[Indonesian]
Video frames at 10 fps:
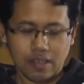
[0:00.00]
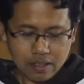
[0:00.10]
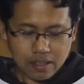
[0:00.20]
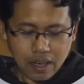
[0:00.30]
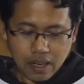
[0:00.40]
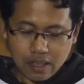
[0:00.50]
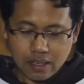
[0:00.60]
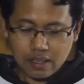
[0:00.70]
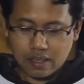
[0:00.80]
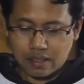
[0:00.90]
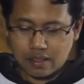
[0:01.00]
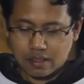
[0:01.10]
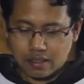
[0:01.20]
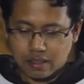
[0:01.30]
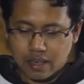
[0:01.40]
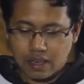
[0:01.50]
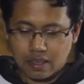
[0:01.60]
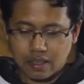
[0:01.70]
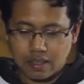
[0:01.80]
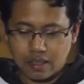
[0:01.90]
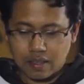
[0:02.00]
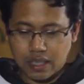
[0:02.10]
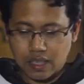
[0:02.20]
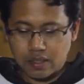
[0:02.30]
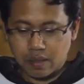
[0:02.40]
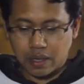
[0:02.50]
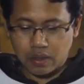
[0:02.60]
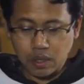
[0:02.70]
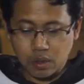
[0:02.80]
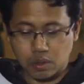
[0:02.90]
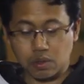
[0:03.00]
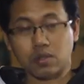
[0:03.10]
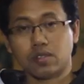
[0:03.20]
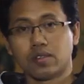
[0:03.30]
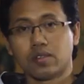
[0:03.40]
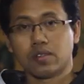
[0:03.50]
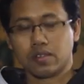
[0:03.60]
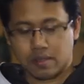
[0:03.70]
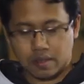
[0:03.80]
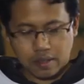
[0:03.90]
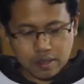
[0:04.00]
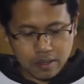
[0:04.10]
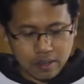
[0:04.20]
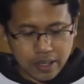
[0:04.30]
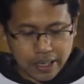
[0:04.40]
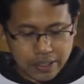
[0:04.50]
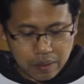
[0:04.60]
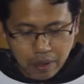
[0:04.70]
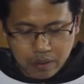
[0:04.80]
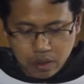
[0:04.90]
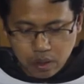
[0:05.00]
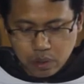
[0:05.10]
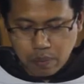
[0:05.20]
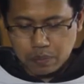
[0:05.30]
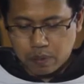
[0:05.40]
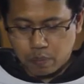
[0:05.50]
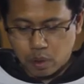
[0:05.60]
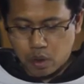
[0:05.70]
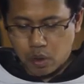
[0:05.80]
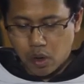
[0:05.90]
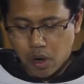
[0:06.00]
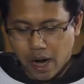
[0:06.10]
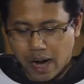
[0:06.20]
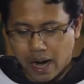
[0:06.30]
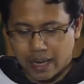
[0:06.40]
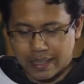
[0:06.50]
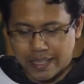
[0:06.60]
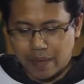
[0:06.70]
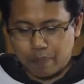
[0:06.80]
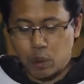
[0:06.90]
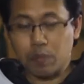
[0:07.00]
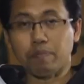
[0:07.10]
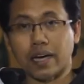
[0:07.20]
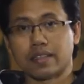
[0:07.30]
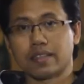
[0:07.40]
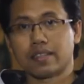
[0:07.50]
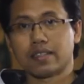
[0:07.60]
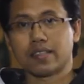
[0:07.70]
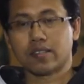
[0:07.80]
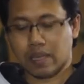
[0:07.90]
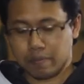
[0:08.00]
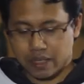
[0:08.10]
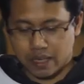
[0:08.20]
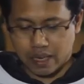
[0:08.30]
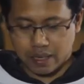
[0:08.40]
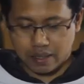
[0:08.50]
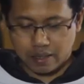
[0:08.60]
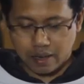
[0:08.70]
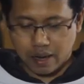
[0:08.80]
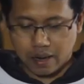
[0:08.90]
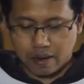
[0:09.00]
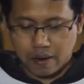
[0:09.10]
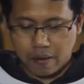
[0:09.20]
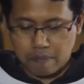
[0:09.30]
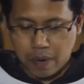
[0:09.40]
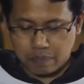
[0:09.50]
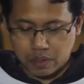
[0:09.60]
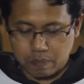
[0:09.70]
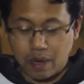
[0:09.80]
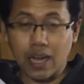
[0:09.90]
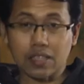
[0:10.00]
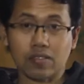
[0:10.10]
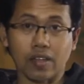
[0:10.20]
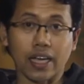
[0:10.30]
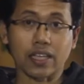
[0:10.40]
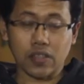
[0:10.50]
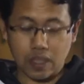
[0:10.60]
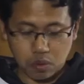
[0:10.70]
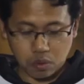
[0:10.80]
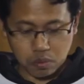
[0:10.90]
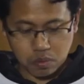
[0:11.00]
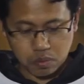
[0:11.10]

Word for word: Injil hari ini dari Injil Matius. Injil Matius bab 10 ayat 34 sampai dengan bab 11 ayat 1.